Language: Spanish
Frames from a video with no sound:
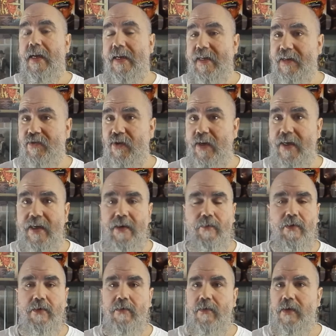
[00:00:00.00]
El caso es que,
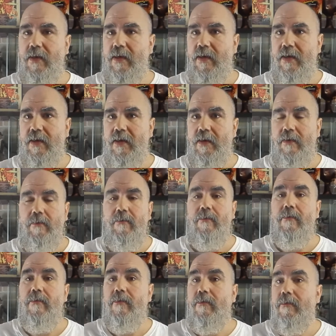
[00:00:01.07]
bueno, eh,
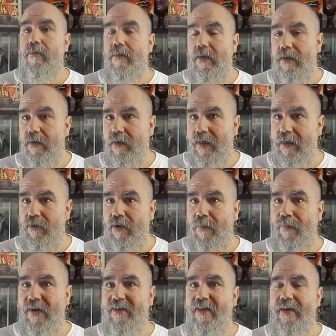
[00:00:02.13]
¿qué es lo que
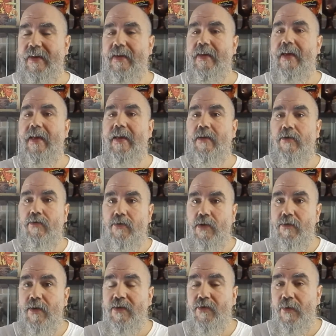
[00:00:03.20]
pasa? Que encontré
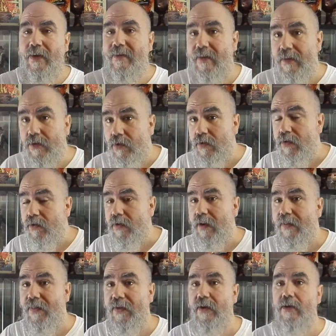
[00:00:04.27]
una subasta en todo
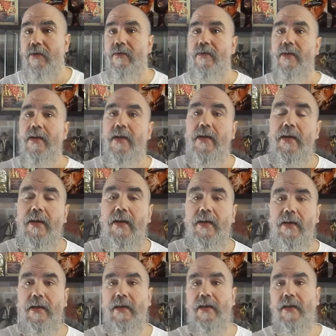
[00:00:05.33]
colección
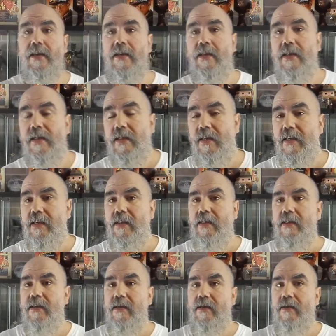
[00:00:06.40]

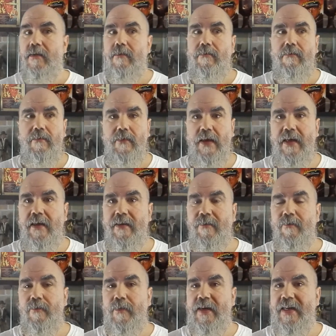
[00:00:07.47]
y eh,
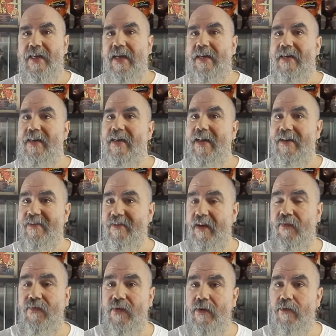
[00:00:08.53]
venían las
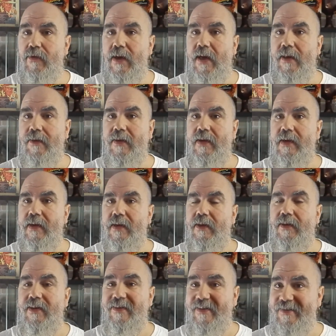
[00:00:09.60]
seis figuras
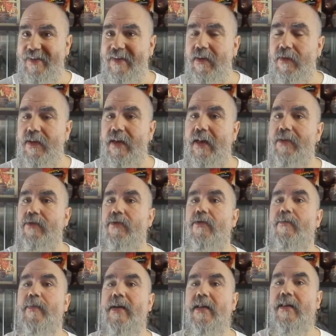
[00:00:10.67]
de, ese set del año
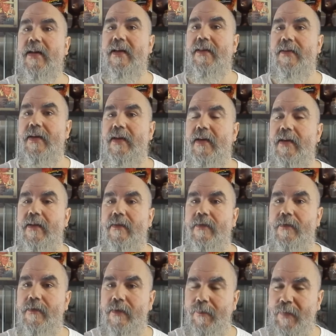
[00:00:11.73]
2003
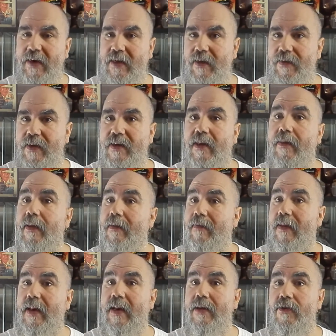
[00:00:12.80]
de, Parque Disney de
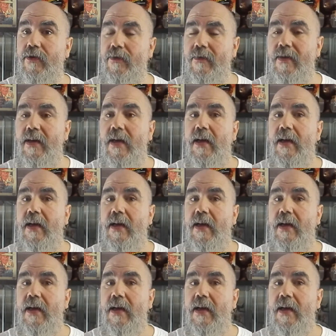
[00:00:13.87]
Indiana Jones,